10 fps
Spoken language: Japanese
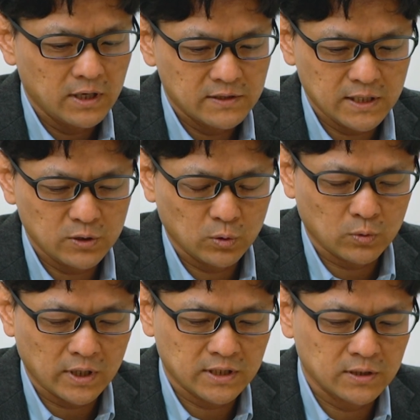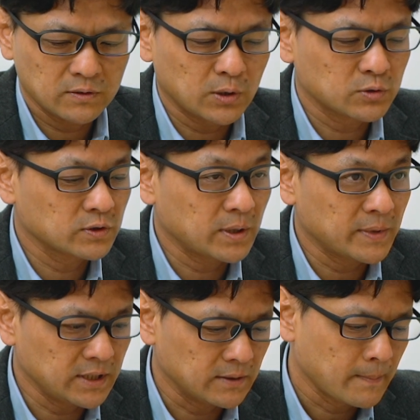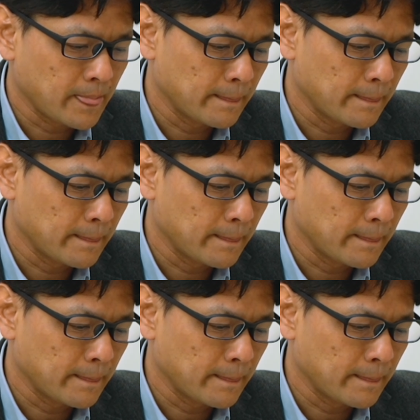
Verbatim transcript: 全量トラッキング化をするために、